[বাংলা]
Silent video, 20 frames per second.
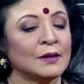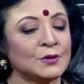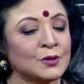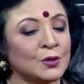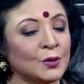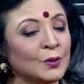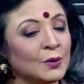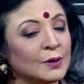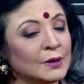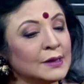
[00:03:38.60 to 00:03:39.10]

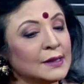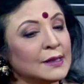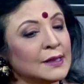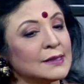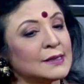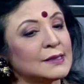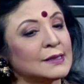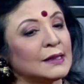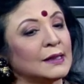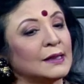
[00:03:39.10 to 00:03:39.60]
ঝোঁক
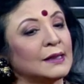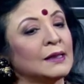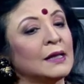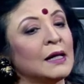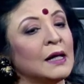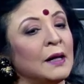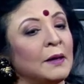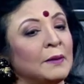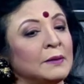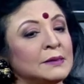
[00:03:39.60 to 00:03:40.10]
দিয়েছেন
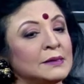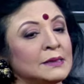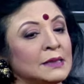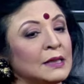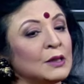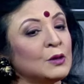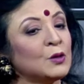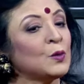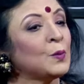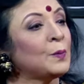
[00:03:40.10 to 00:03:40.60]

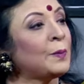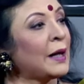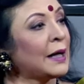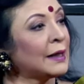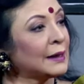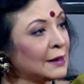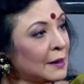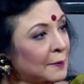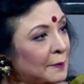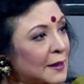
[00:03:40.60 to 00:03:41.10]
যেহেতু
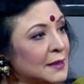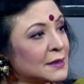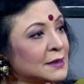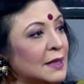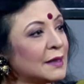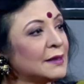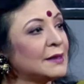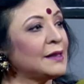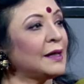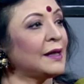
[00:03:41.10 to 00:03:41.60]
বাংলা
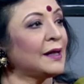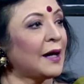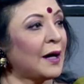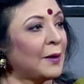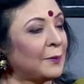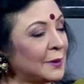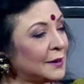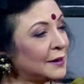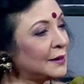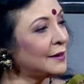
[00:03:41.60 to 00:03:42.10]
ভাষা নিয়ে
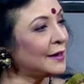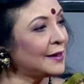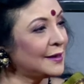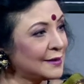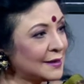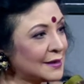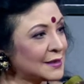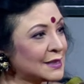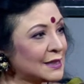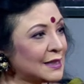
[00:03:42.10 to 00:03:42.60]
আমাদের
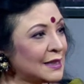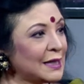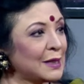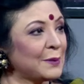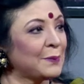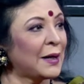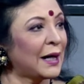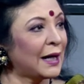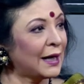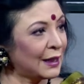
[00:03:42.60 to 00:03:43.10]
এই দেশের
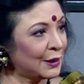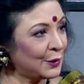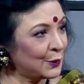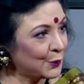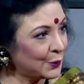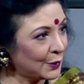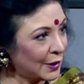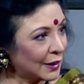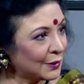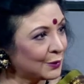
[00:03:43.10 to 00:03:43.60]
এই
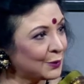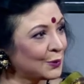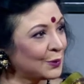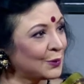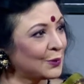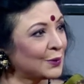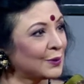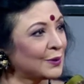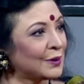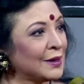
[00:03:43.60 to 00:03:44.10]
বাহান্নর
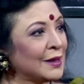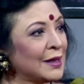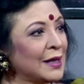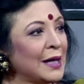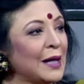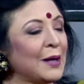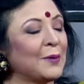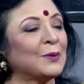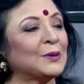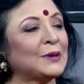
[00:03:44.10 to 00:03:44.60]
আন্দোলন
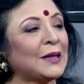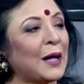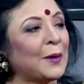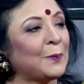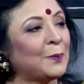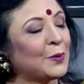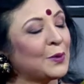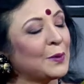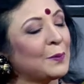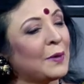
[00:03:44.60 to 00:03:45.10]
এবং
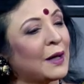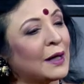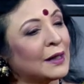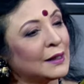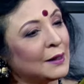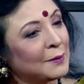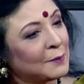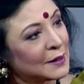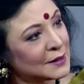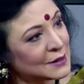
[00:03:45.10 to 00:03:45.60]
তারপরে
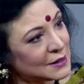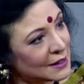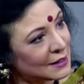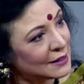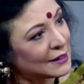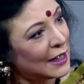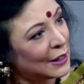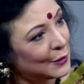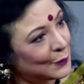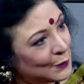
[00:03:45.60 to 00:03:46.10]
বাংলা
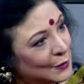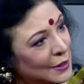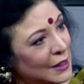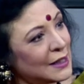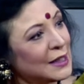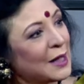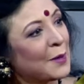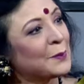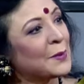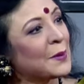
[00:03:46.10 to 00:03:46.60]
ভাষার
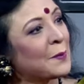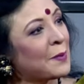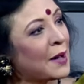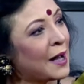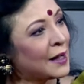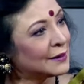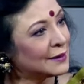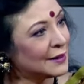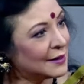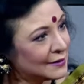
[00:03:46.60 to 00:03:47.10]
কারণেই আমরা
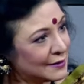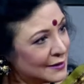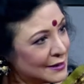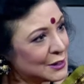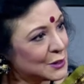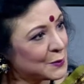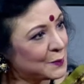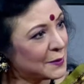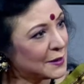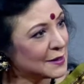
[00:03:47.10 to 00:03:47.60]

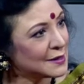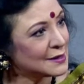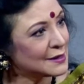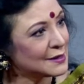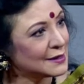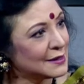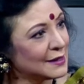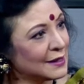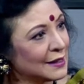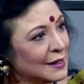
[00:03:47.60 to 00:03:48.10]
বাংলাদেশ
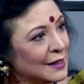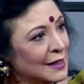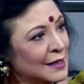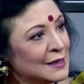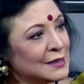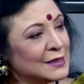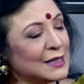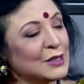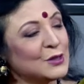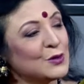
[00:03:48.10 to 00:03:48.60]
পেয়েছি
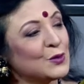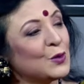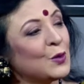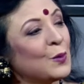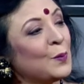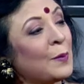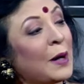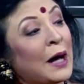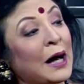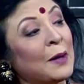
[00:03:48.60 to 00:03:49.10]
সেই জন্য
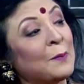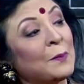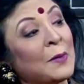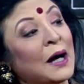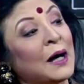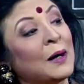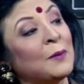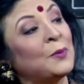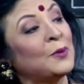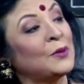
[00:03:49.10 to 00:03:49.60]
মা
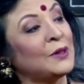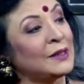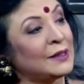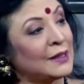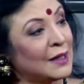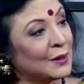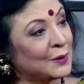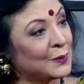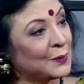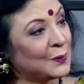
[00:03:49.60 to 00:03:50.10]
মা বলে
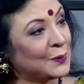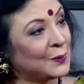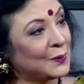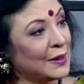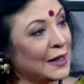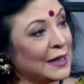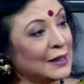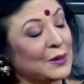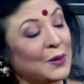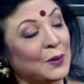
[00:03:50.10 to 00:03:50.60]
ডাকো
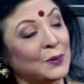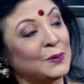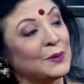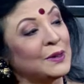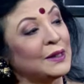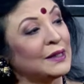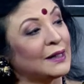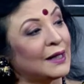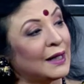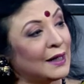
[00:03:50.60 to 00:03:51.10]
এ
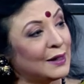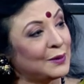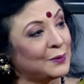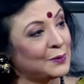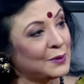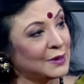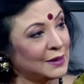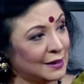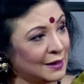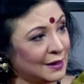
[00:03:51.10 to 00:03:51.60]
ধরনের গান
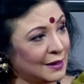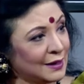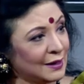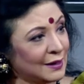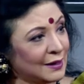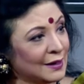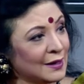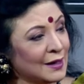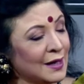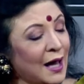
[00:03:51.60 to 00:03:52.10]
উনি
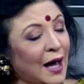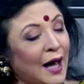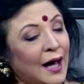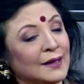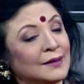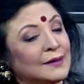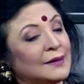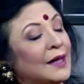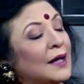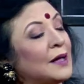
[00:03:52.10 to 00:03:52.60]
হ্যাঁ
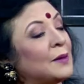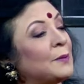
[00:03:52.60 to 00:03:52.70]
আত্মার